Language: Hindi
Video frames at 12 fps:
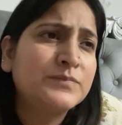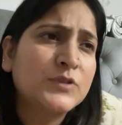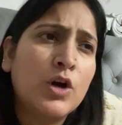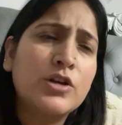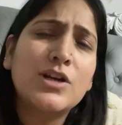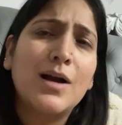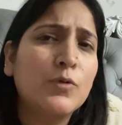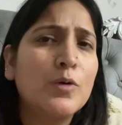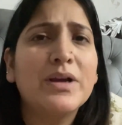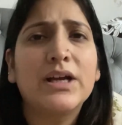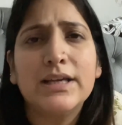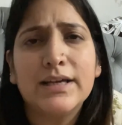और शाम को
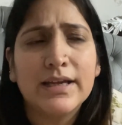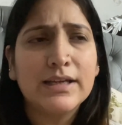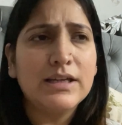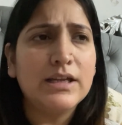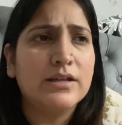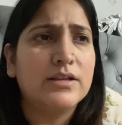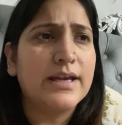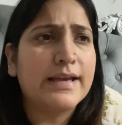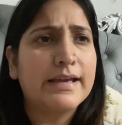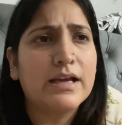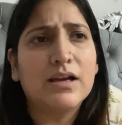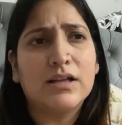मैं कहीं गई नहीं
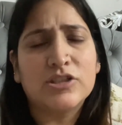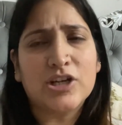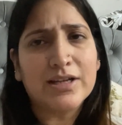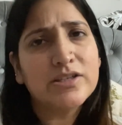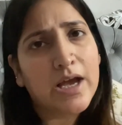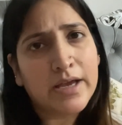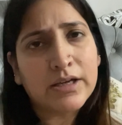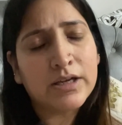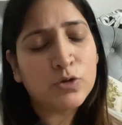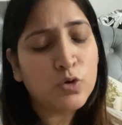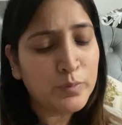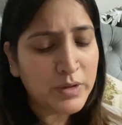देखेंगे कल शायद जाएँ कहीं
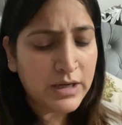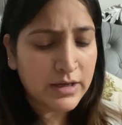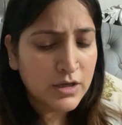घूमने